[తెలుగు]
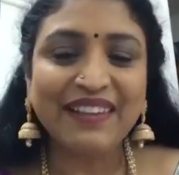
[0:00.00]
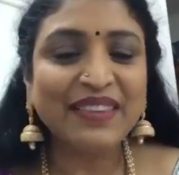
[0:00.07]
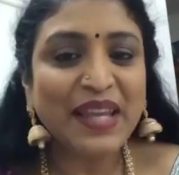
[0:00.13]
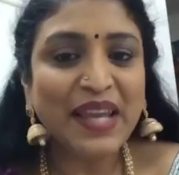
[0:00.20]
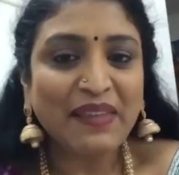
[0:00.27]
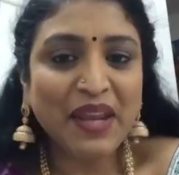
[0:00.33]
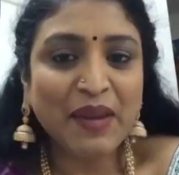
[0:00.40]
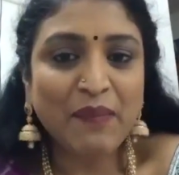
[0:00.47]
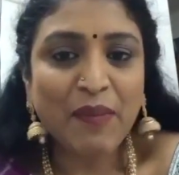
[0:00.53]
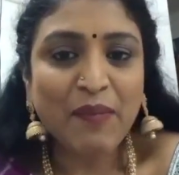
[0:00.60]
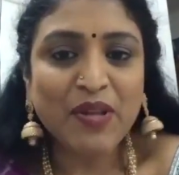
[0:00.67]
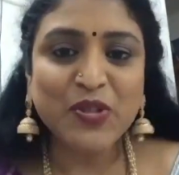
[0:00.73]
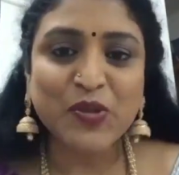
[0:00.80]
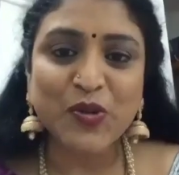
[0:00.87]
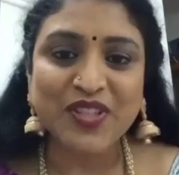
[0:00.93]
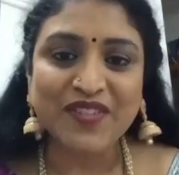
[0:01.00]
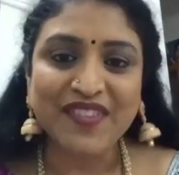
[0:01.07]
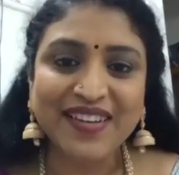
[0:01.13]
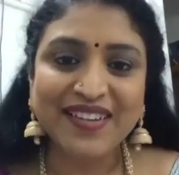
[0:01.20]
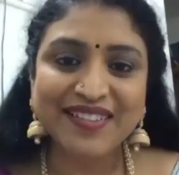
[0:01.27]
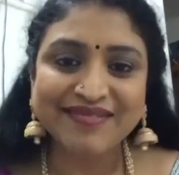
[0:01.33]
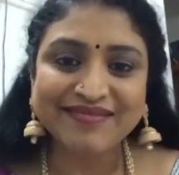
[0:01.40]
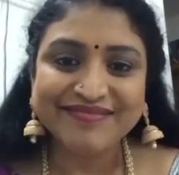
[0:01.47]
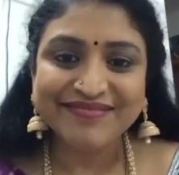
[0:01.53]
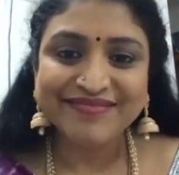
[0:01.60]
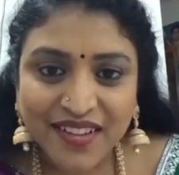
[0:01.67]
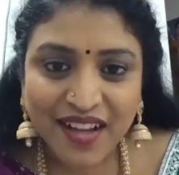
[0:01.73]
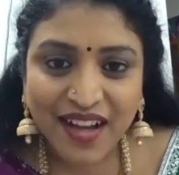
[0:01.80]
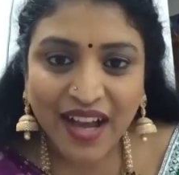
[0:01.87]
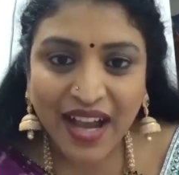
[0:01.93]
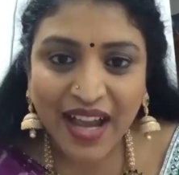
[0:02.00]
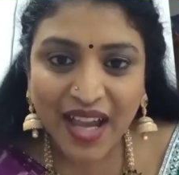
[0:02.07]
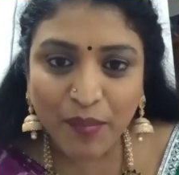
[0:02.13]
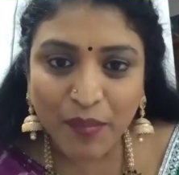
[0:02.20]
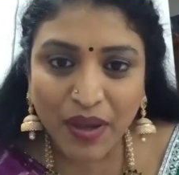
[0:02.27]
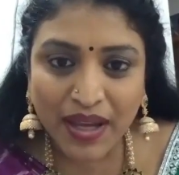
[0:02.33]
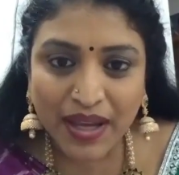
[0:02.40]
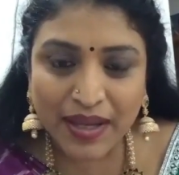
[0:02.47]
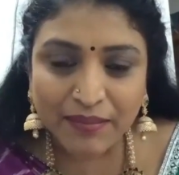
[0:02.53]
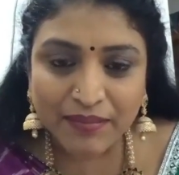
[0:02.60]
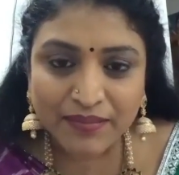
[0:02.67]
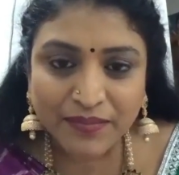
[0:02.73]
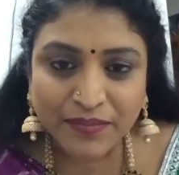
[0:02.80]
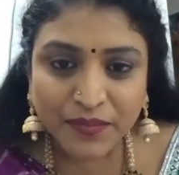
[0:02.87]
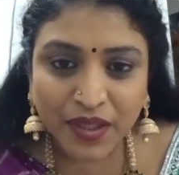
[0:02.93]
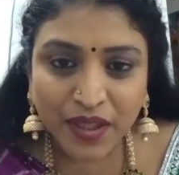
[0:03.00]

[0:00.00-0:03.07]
అంతా ఏదైనా మన మంచి కోసమే హాయ్ మ్యామ్